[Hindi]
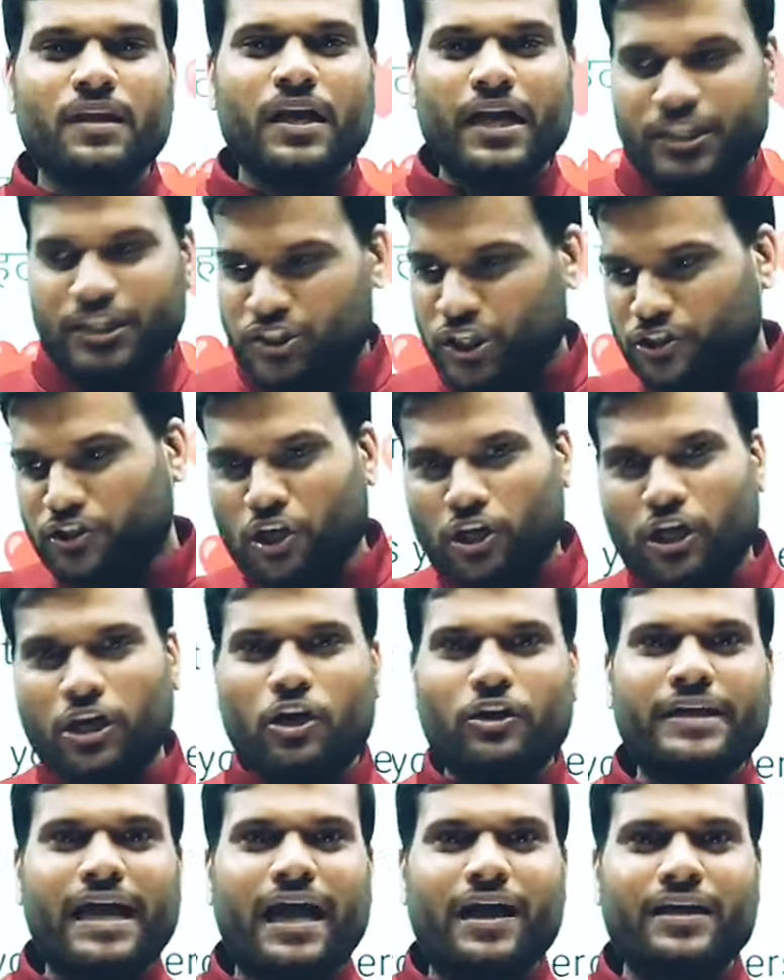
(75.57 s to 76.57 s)
इज्जत तो
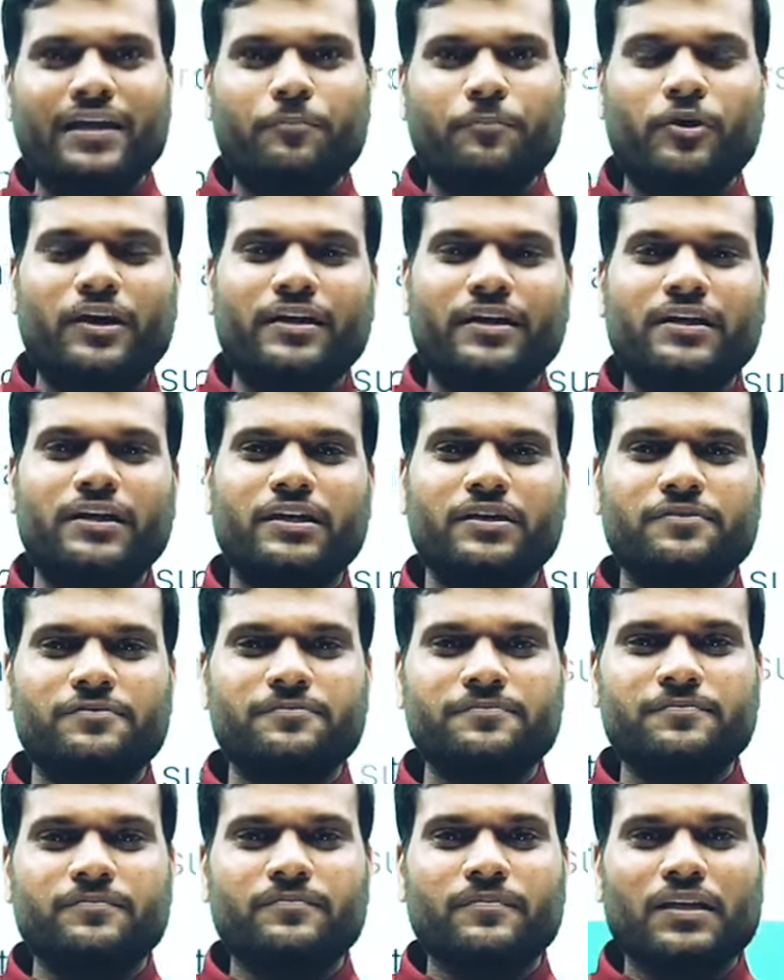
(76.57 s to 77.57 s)
करो यहाँ के प्रोडक्ट
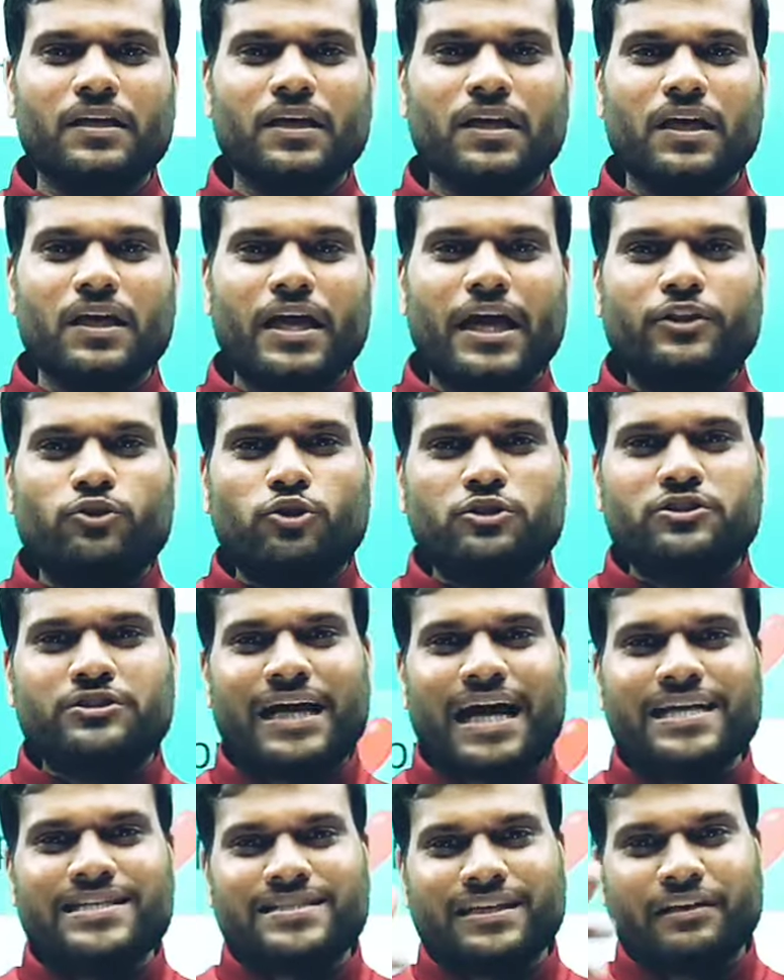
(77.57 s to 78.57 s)
की
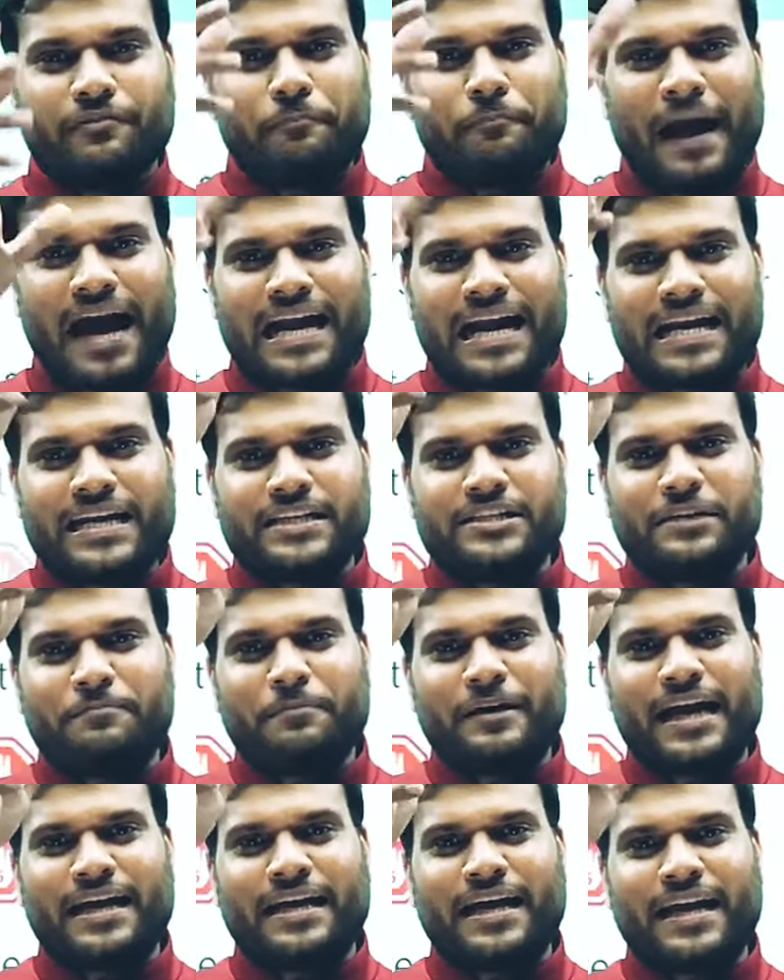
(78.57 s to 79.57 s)
हिंदुस्तान सिर्फ पार्ले जी
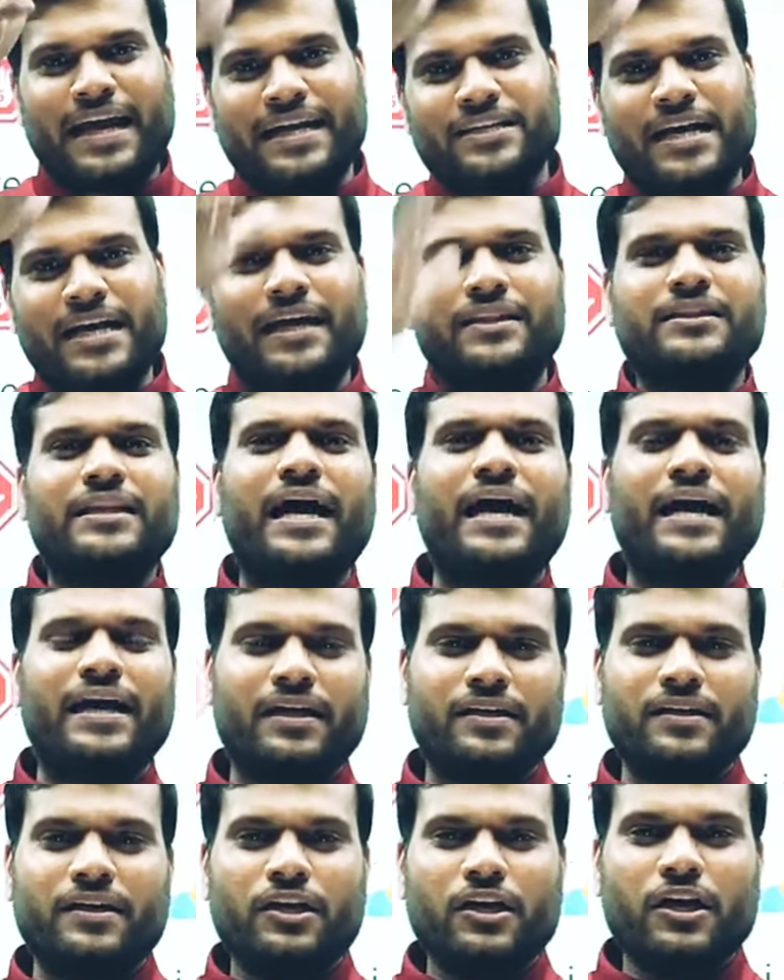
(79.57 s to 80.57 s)
बनाना नहीं जानता है
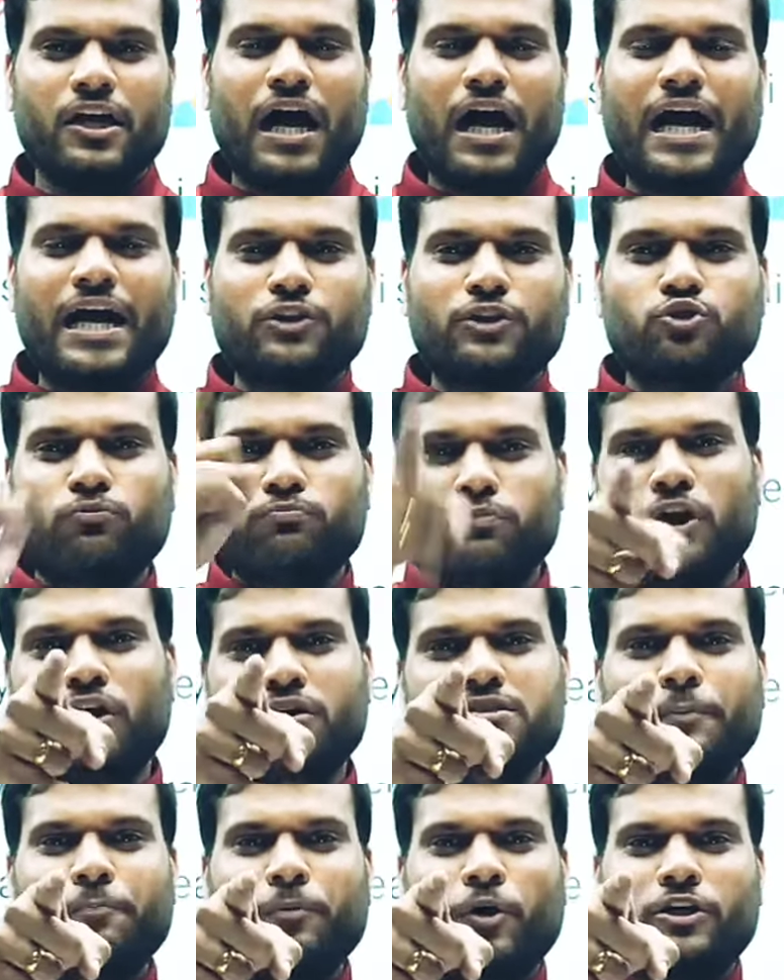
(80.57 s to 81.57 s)
अगर तुम
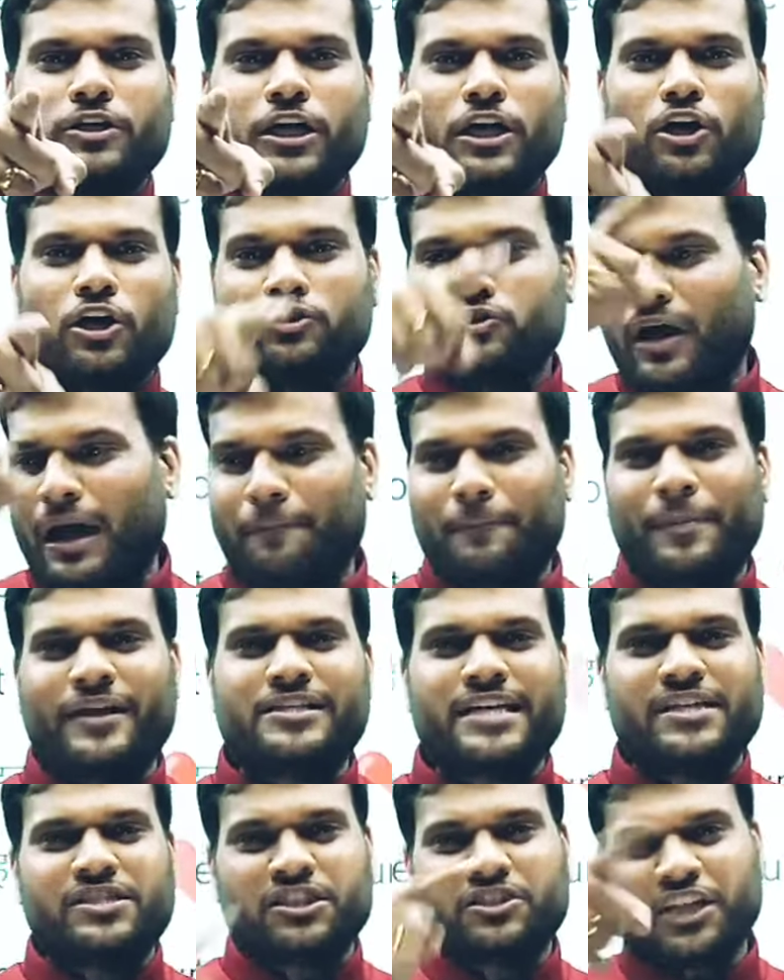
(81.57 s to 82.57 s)
लोग सपोर्ट करो तो
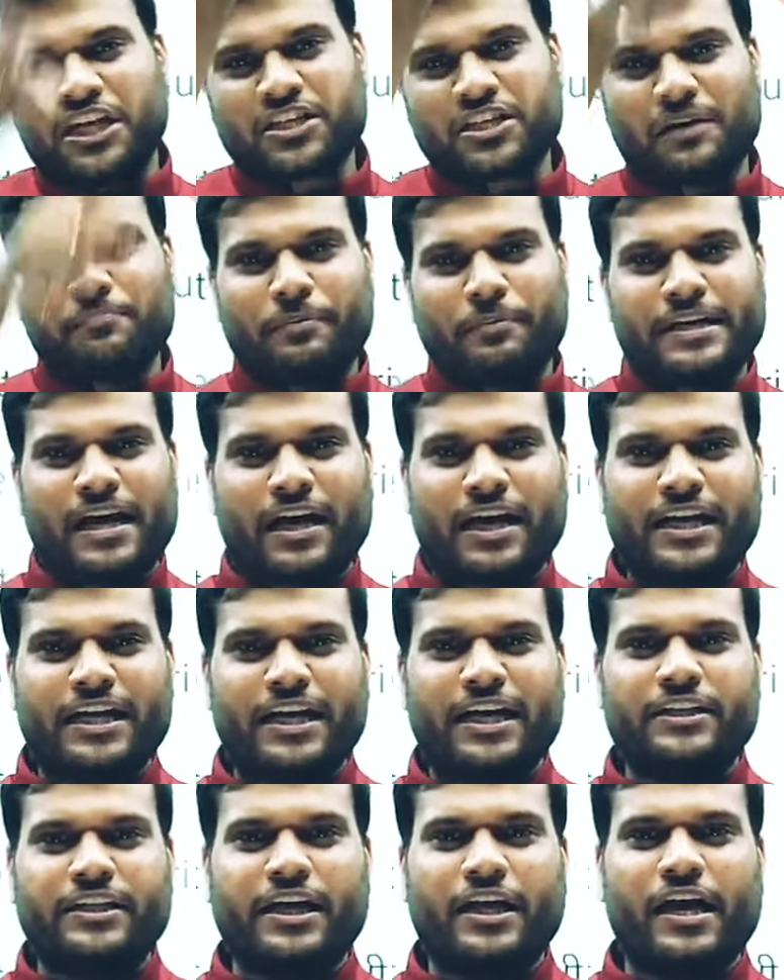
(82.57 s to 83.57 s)
एप्पल जैसी दस कंपनियां
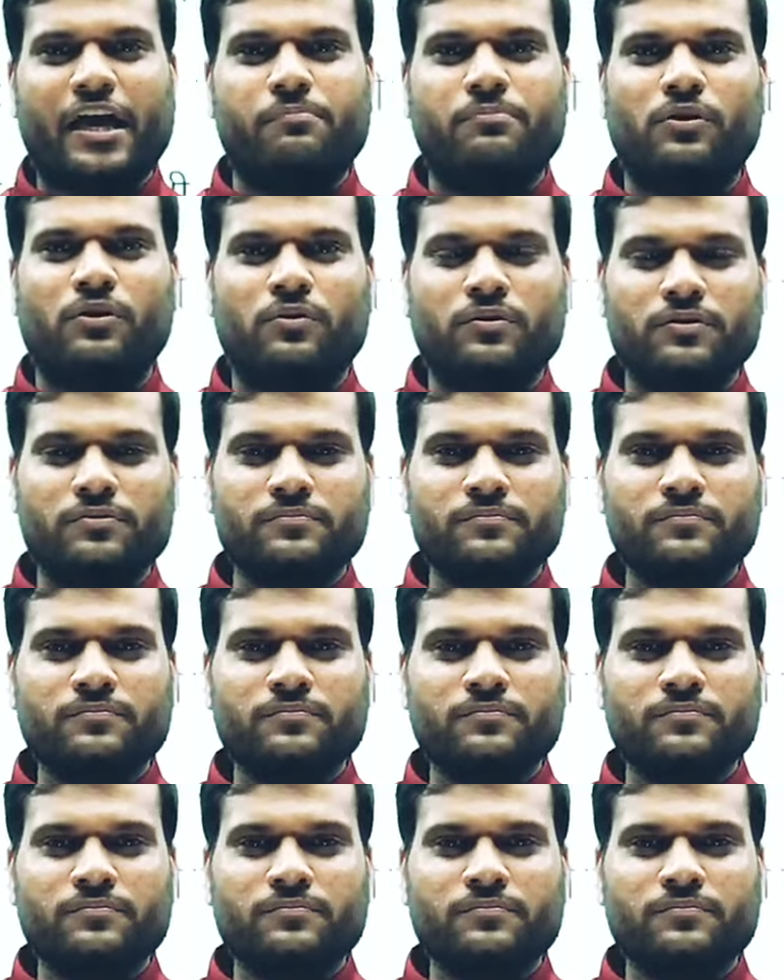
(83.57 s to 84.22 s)
खड़ी कर देंगे हम लोग